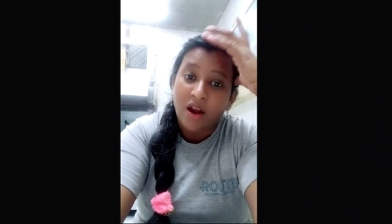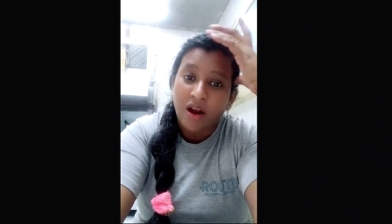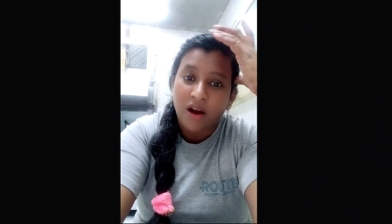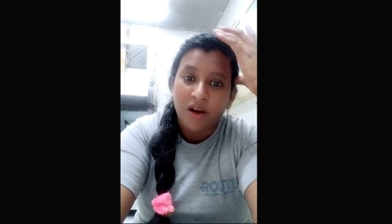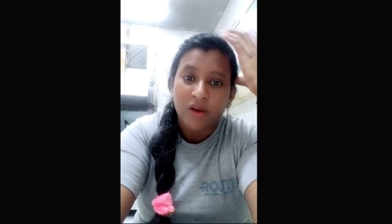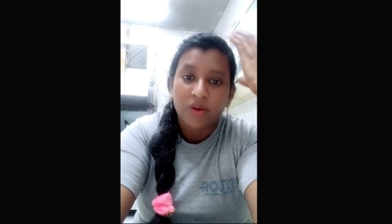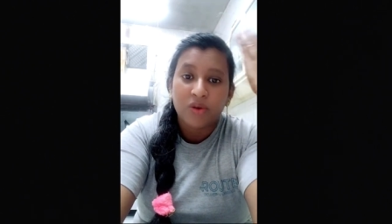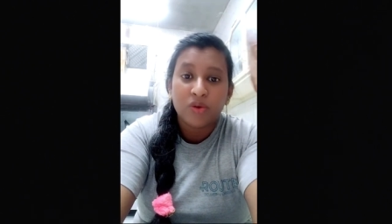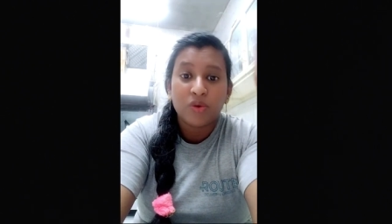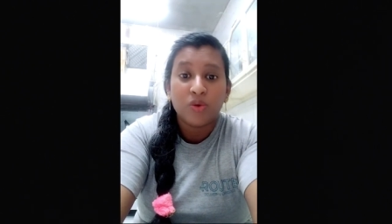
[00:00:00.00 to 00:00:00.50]

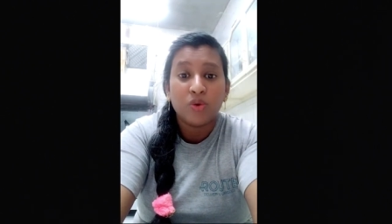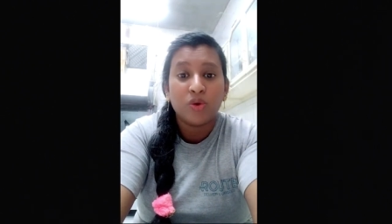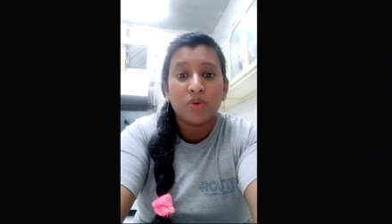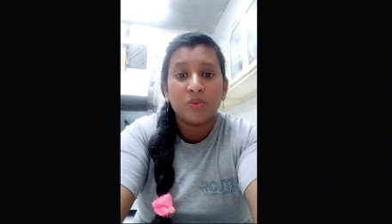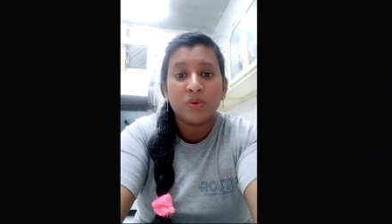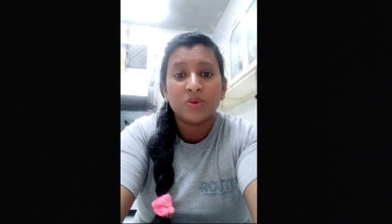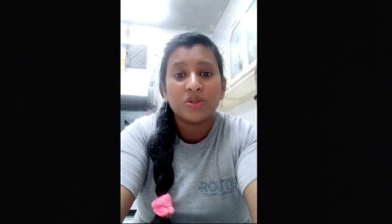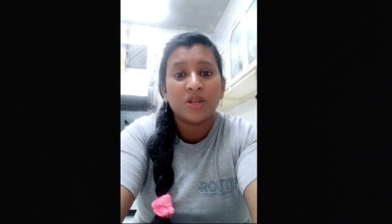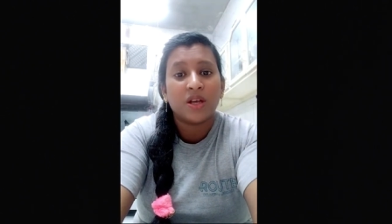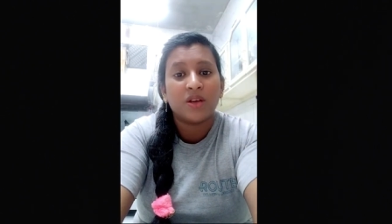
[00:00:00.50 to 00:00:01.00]
ఆడవాళ్ళకి
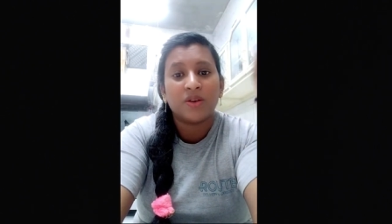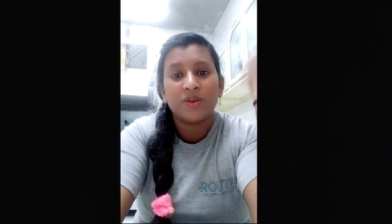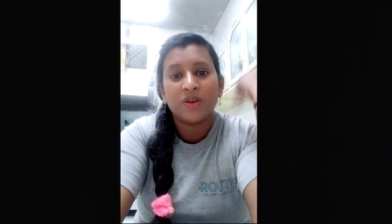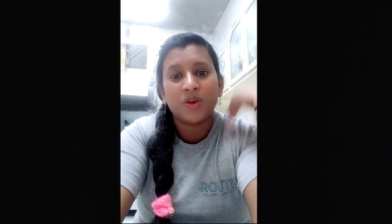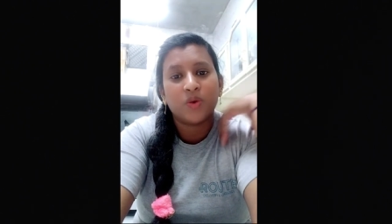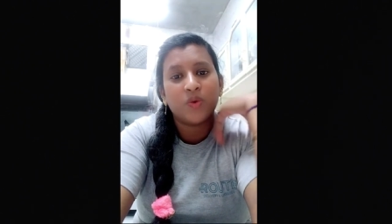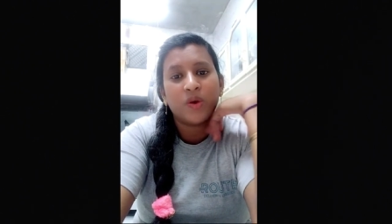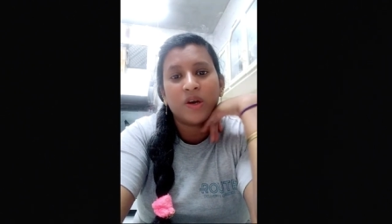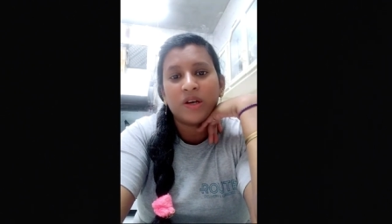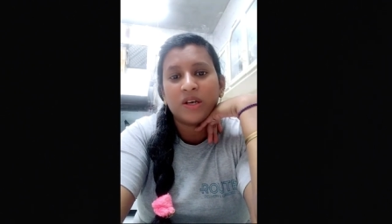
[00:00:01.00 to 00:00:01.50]
ఓర్పు సహనం
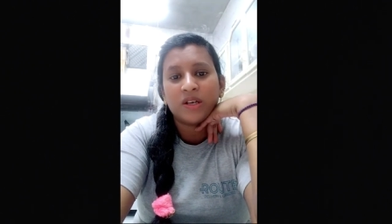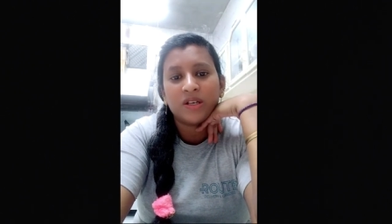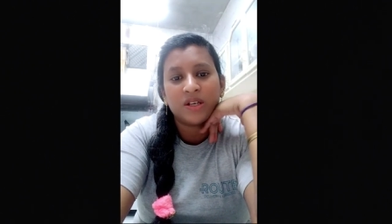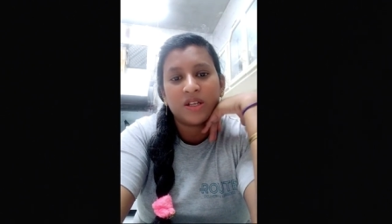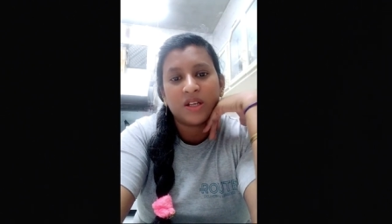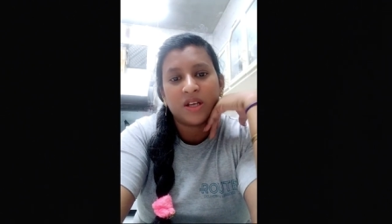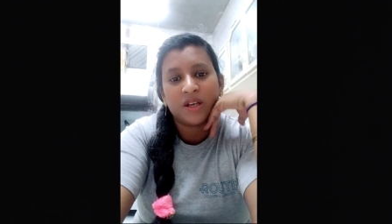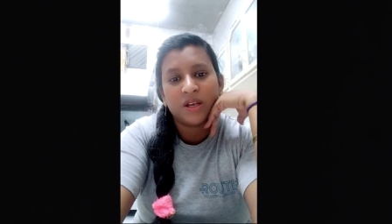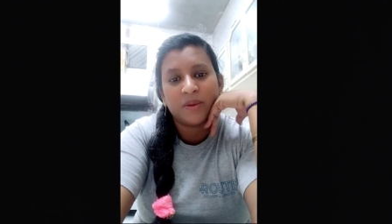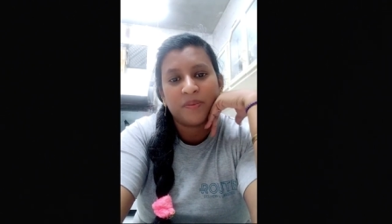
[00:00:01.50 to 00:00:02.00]
ఎక్కువ అంటారు
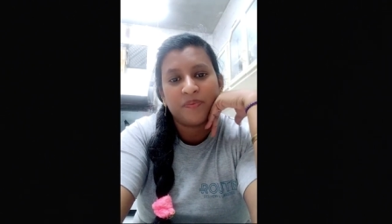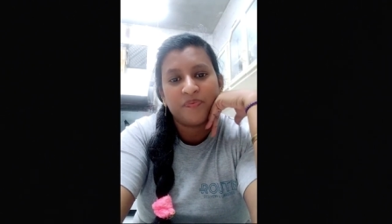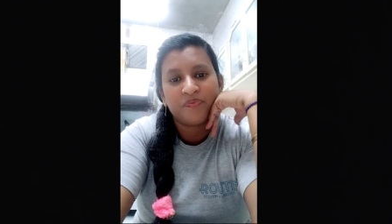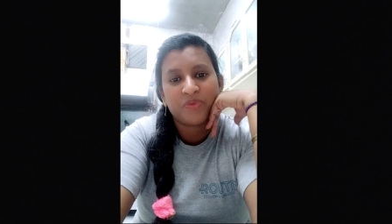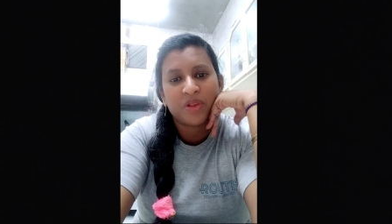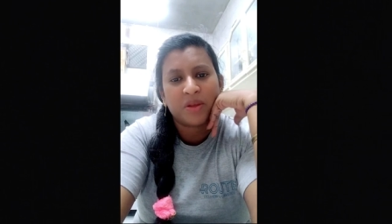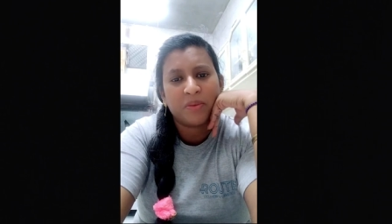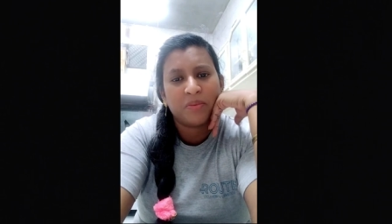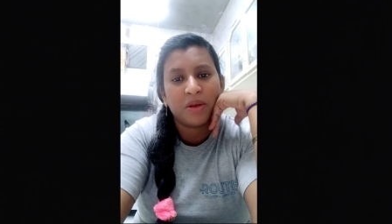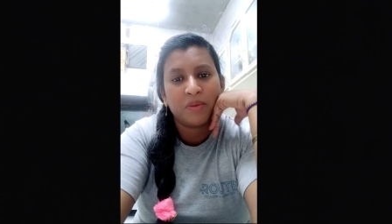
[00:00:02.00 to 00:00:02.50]
కదా
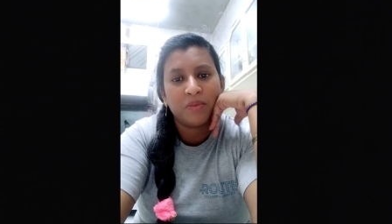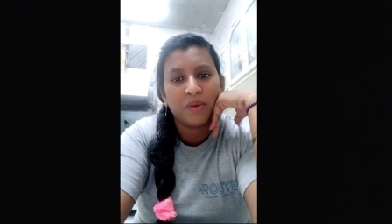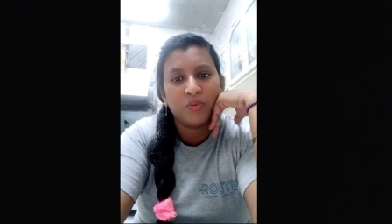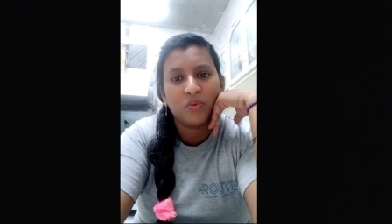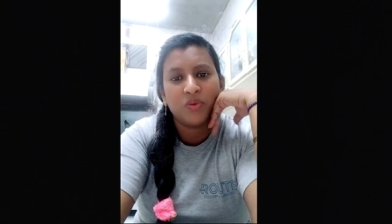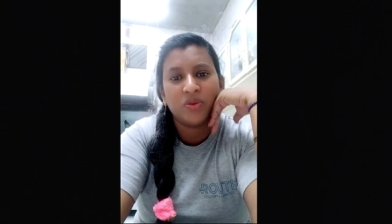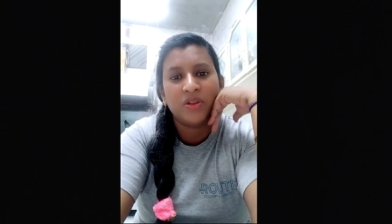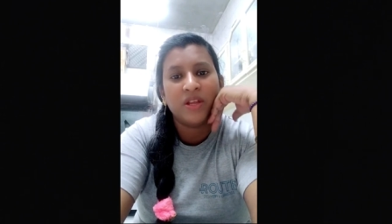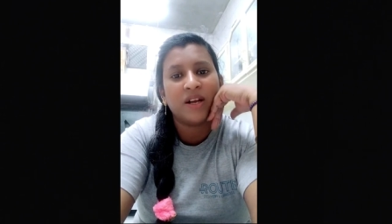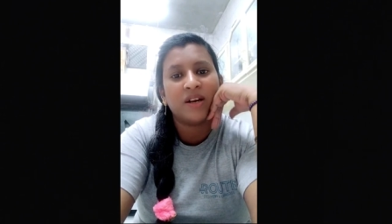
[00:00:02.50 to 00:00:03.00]
మరి మీ
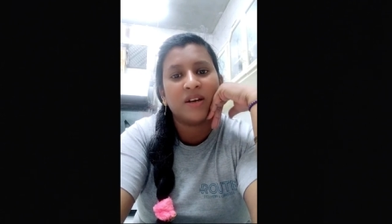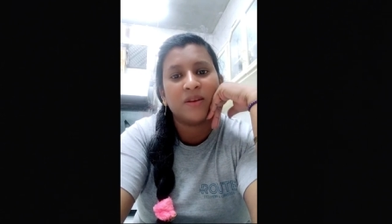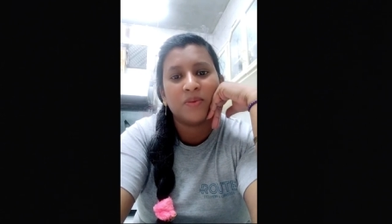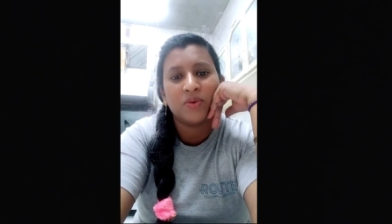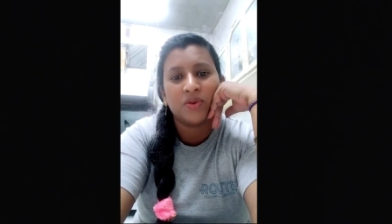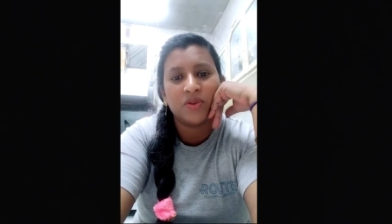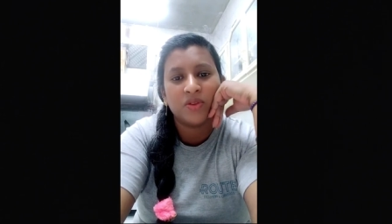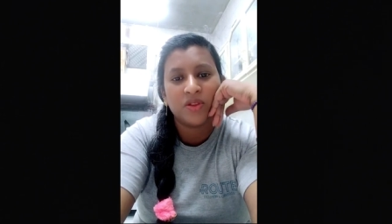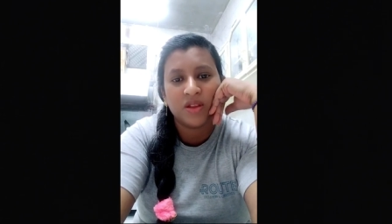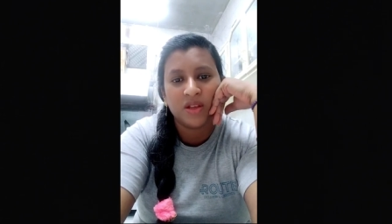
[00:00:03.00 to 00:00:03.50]
బుద్ధి ఎక్కడికి
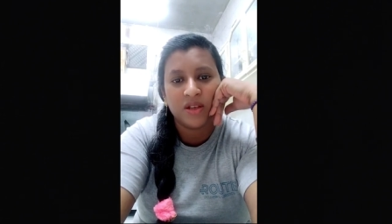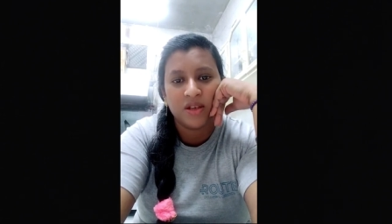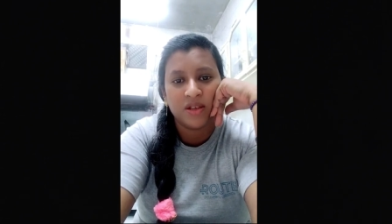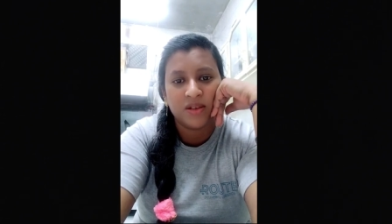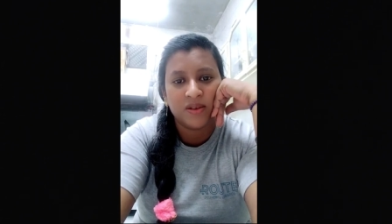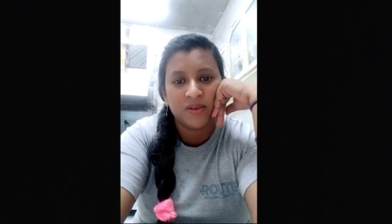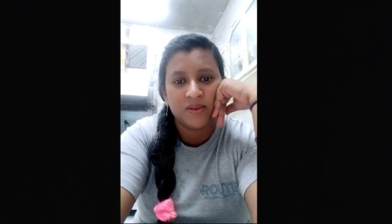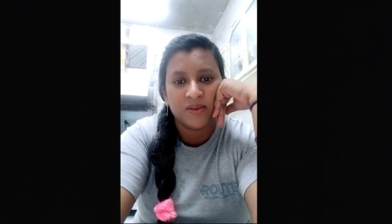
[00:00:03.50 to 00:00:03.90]
పోతుంది